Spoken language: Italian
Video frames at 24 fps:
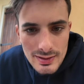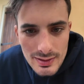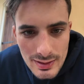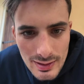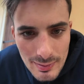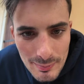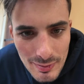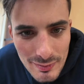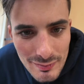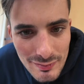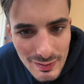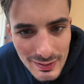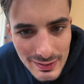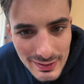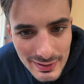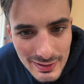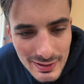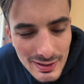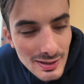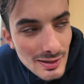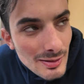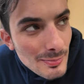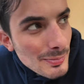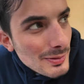A me fa
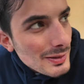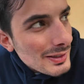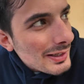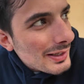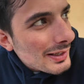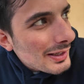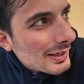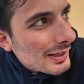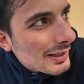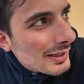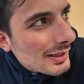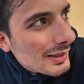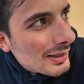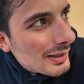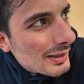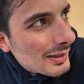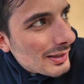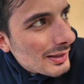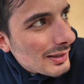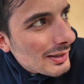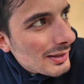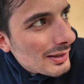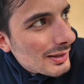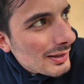ridere perché
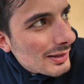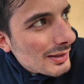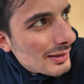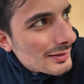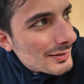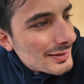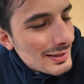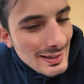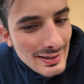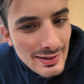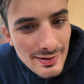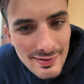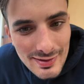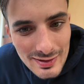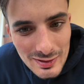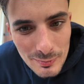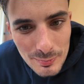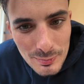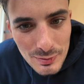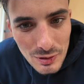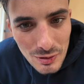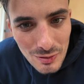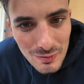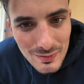sta iniziando a
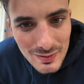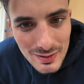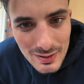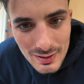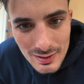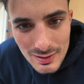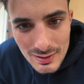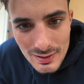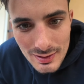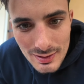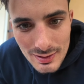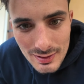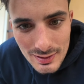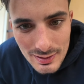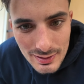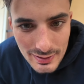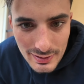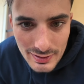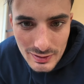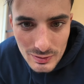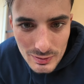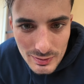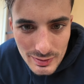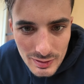piovere
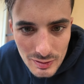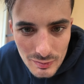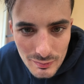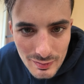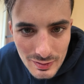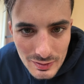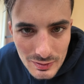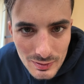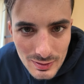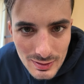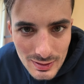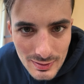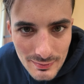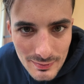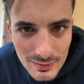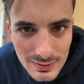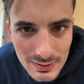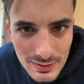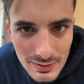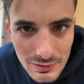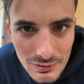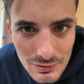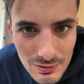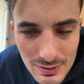e io ieri ho fatto la
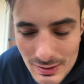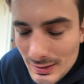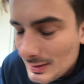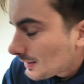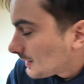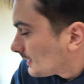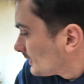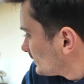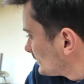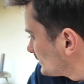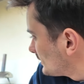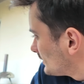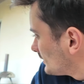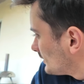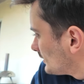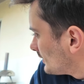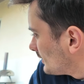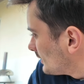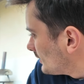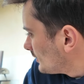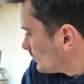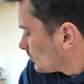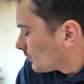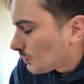lavatrice
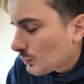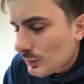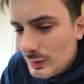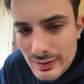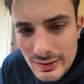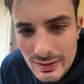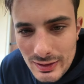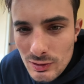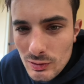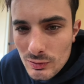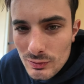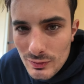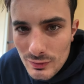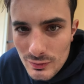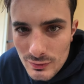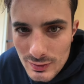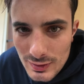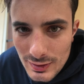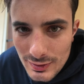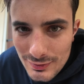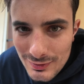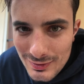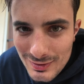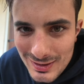e ho tutte le cose
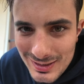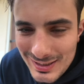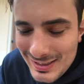stese